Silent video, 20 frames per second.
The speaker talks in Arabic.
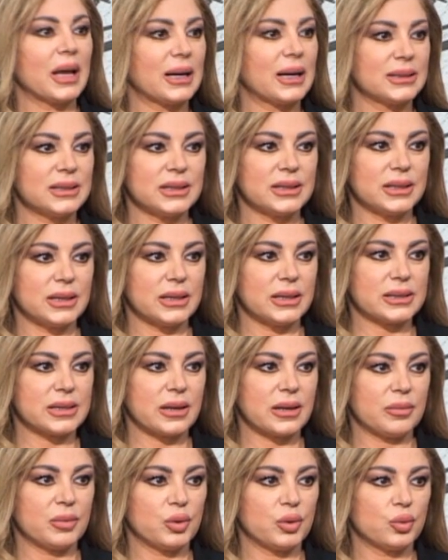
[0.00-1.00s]
العادية
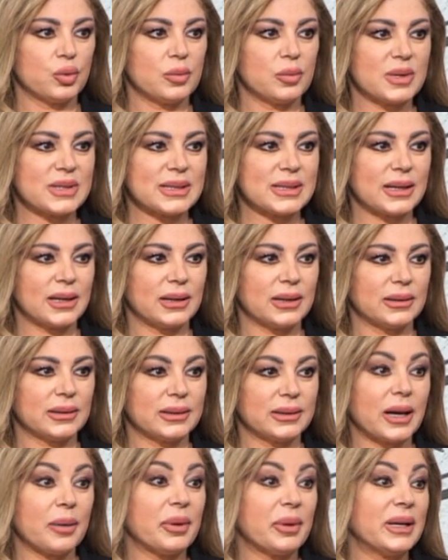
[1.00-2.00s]
إذا بنقول مثلا
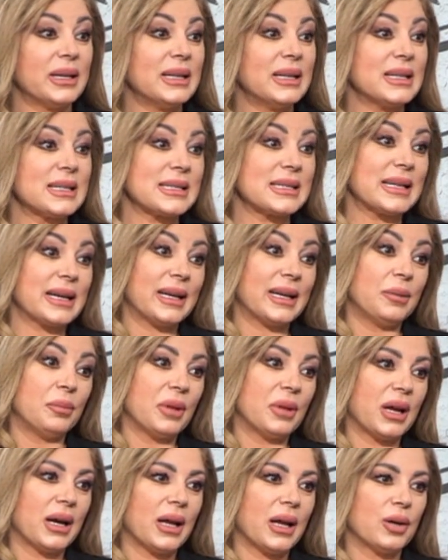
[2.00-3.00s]
تعبانين
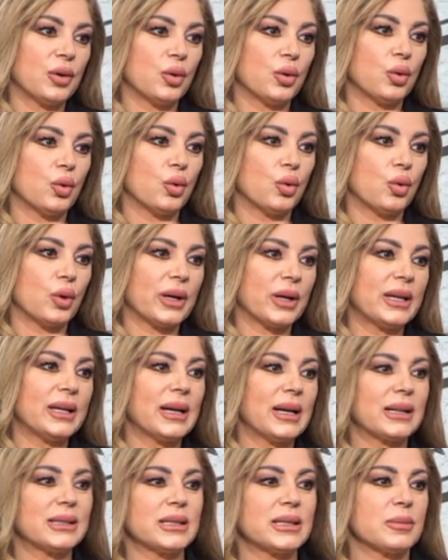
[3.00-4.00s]
زلاعيمنا لأنه
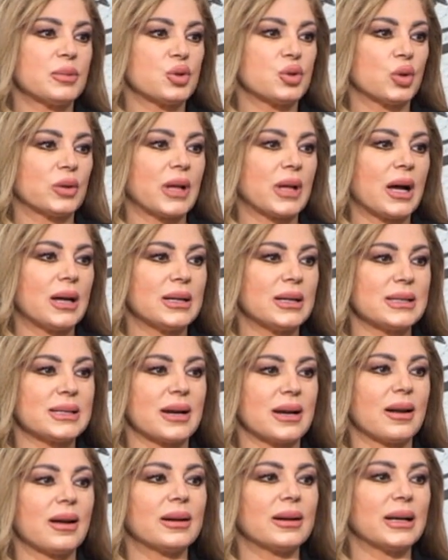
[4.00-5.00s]
حكينا كثير بصوت عالي
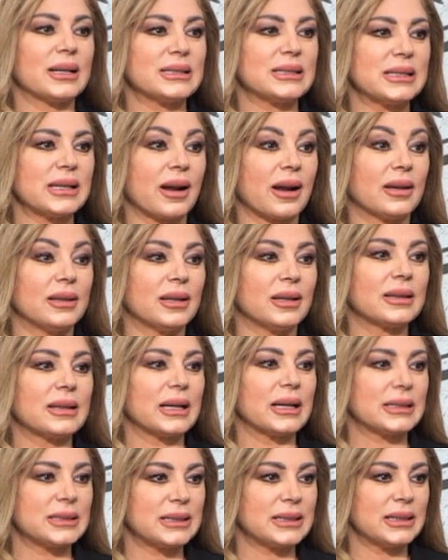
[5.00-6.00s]
صرخنا كثير
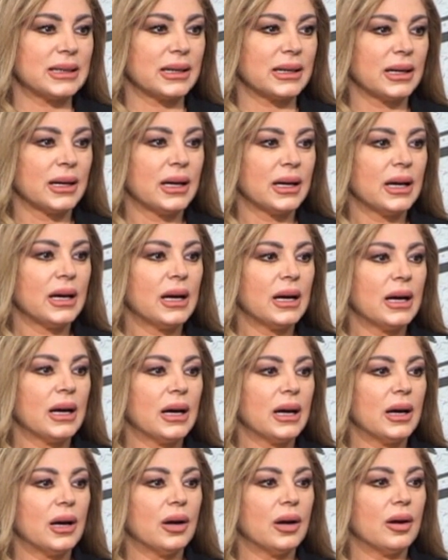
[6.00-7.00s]
عيطنا كثير
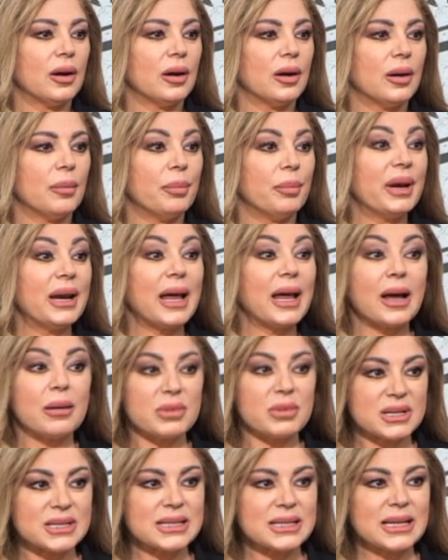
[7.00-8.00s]
آه،
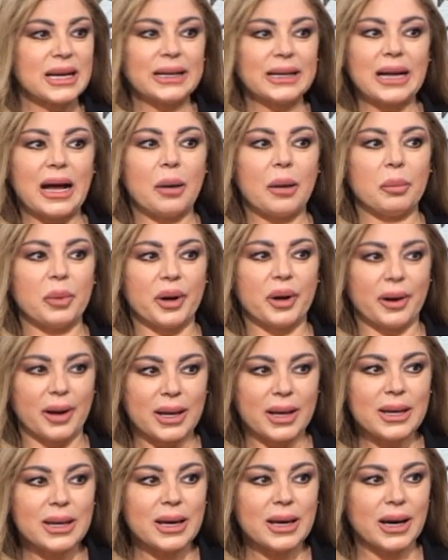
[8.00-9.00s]
بالهمس نحن عم
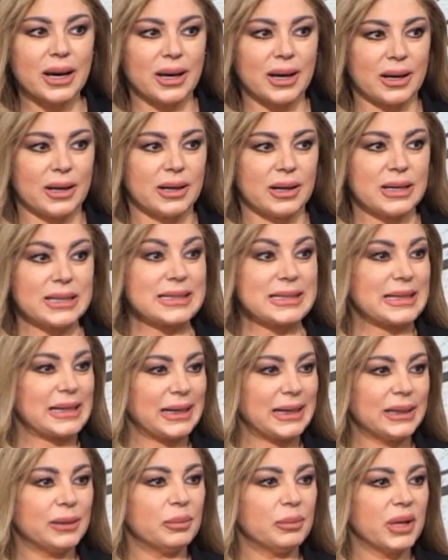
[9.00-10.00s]
نريح
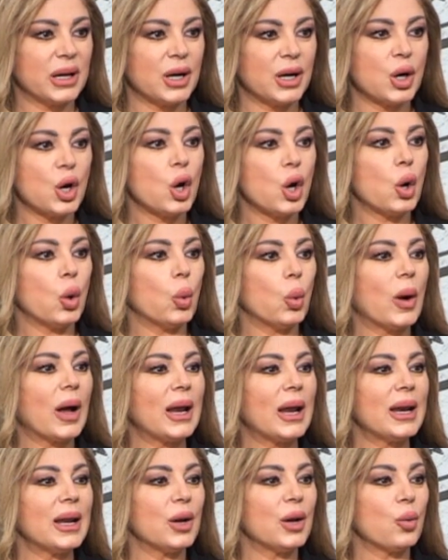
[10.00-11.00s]
زلاعيمنا
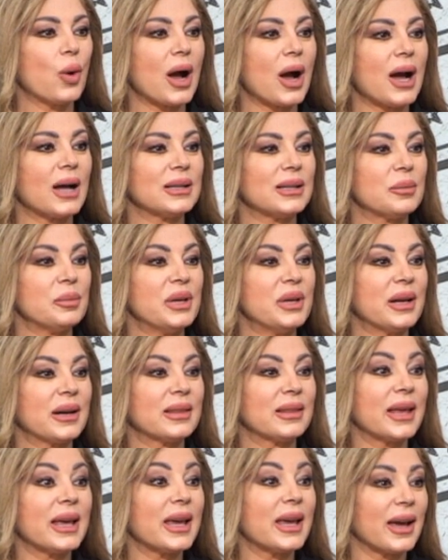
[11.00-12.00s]
وهل الواحد
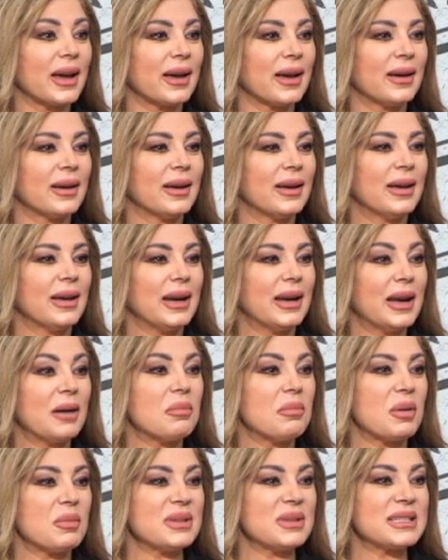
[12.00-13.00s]
بيرتاح
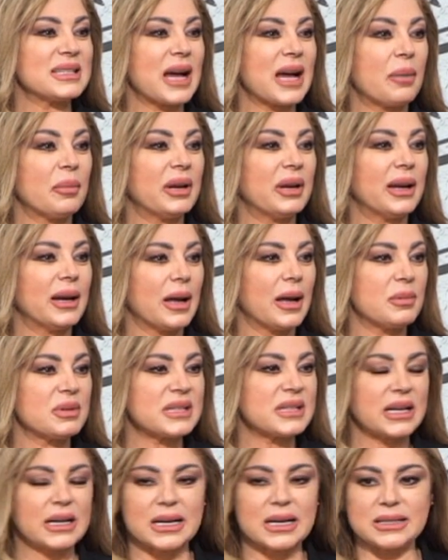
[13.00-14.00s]
لما بيستعمل
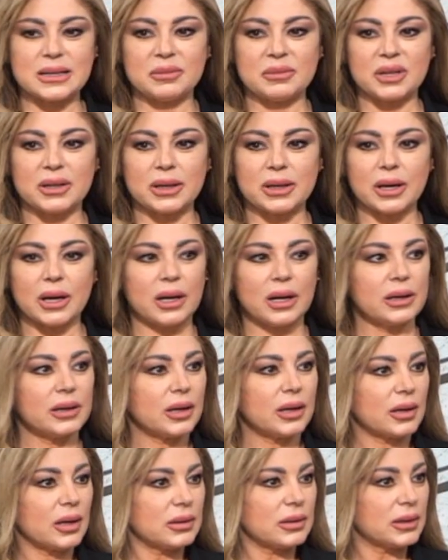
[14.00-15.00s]
الهمس هلا اذا بنرتاح
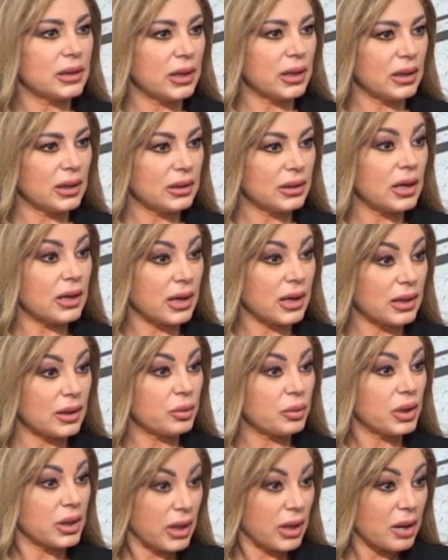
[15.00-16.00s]
خلينا نقضي كل النهار انا
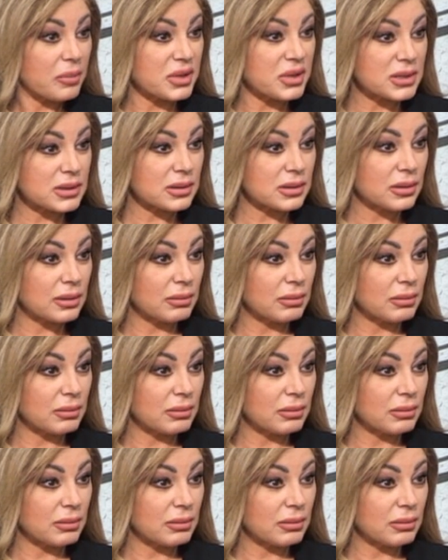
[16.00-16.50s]
وياكي همس